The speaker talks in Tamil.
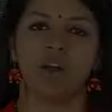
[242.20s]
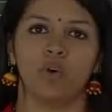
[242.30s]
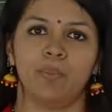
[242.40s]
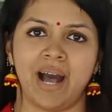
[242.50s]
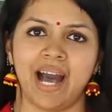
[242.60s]

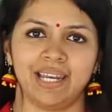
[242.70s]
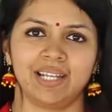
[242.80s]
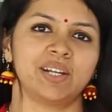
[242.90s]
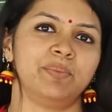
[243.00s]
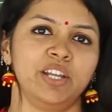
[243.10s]
ஒரு
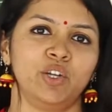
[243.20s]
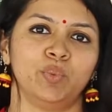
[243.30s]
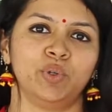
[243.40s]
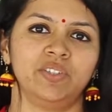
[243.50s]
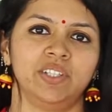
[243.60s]
மேரேஜ்
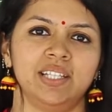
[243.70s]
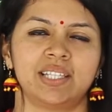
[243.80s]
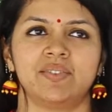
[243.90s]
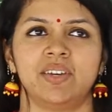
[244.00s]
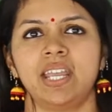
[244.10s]
அப்படிங்கும்போது வந்து
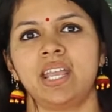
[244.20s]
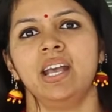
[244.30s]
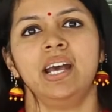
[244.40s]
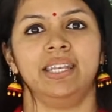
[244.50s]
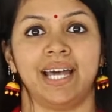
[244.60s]
இட்ஸ் அ வெரி
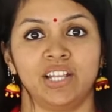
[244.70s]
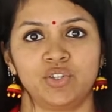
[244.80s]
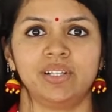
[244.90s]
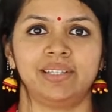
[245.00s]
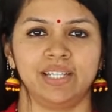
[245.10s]

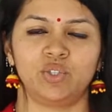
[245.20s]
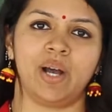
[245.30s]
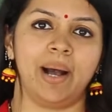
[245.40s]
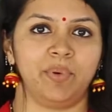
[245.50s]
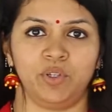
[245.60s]
நேச்சுரல் திங்
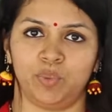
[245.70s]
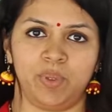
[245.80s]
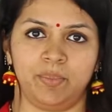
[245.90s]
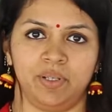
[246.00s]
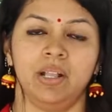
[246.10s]
டு ஹேப்பன் டு
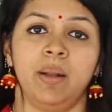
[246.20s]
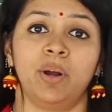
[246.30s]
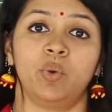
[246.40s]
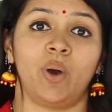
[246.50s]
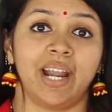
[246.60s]
பீப்புள்
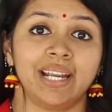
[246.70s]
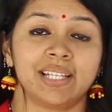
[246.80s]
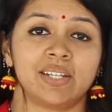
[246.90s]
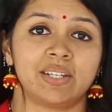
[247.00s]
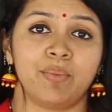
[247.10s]
பட் வை
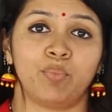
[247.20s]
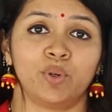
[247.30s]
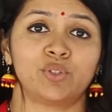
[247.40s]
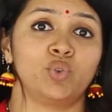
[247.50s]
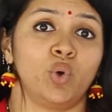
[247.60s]
டஸ் இட்
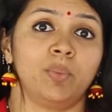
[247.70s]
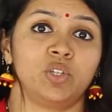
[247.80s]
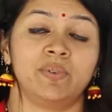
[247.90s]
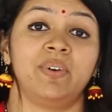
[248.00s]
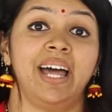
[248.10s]
இம்போஸ் ஸோ
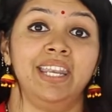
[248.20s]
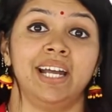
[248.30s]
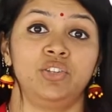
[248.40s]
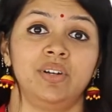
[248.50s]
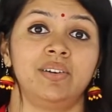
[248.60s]
மச் ஆஃப்
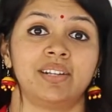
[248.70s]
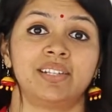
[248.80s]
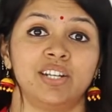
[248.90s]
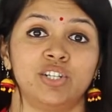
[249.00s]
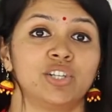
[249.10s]
அன்நேச்சுரல்
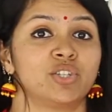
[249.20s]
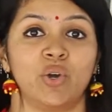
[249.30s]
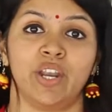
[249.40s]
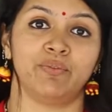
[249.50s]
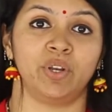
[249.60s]
ரெஸ்ட்ரிக்ஷன்ஸ்
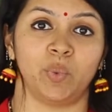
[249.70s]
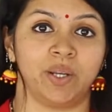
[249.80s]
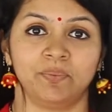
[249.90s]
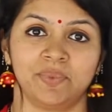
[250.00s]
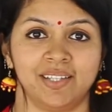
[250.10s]
ஆன் எவ்ரி
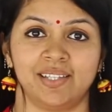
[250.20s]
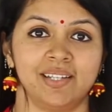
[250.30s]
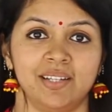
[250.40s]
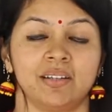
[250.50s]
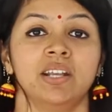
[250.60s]
ஒன்
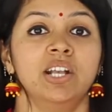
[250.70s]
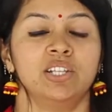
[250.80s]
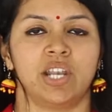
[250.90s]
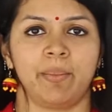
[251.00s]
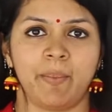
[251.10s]
இன்ட் இட்
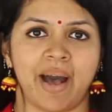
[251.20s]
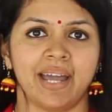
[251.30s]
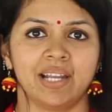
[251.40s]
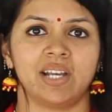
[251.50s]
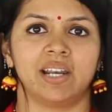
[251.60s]
ஸோ நம்ம
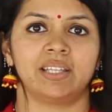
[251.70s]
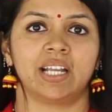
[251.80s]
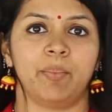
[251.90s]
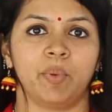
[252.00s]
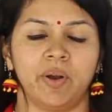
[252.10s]
மேரேஜ்
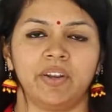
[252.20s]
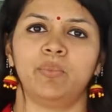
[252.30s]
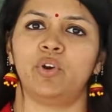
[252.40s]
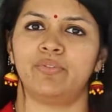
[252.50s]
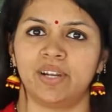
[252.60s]
ஆனதுக்கு அப்புறமா
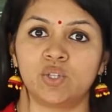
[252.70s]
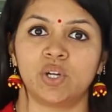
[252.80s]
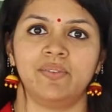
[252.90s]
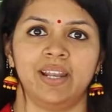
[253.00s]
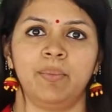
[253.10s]
நம்மளுடைய
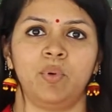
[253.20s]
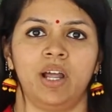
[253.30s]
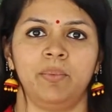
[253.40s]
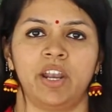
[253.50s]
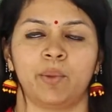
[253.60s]
ஃப்ரெண்ட்ஸோட வெளில
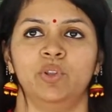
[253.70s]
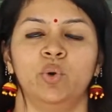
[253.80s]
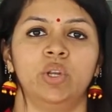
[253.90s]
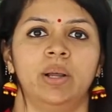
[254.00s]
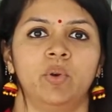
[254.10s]
போகலாம் அப்படின்னு நினைக்கும்
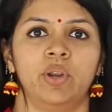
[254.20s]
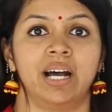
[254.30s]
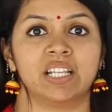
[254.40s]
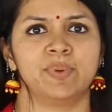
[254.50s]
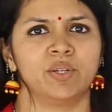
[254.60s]
போது ஓ நம்மளோட
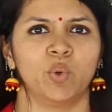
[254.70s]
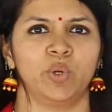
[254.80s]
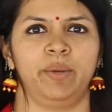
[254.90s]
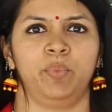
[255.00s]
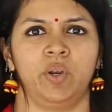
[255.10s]
ஹஸ்பண்ட்
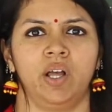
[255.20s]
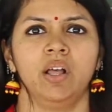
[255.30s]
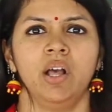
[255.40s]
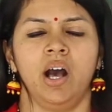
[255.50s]
கூட்டிகிட்டு போனால்